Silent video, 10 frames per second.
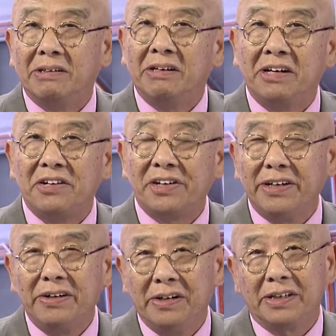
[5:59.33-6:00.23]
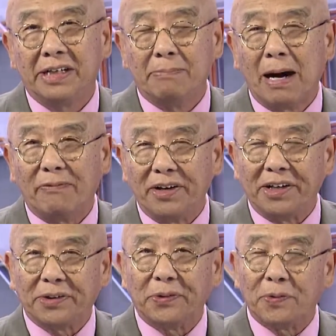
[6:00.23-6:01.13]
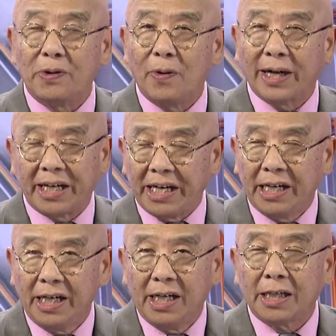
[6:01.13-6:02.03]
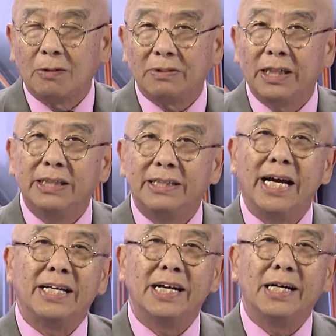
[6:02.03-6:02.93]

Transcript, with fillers: hy sinh để bảo vệ tổ quốc Hoa Kỳ cũng như để nhớ